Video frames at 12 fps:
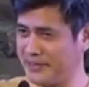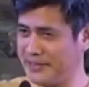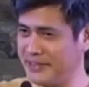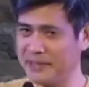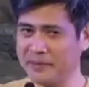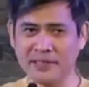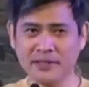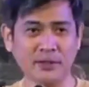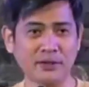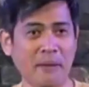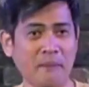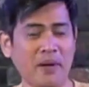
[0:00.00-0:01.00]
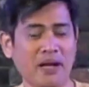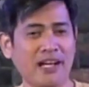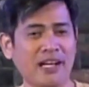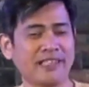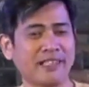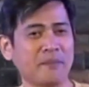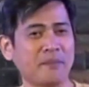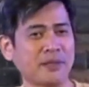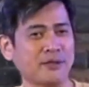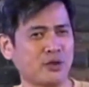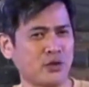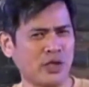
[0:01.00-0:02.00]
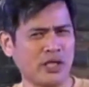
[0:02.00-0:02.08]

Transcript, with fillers: Di ba? So, napakagandang pagsusuri.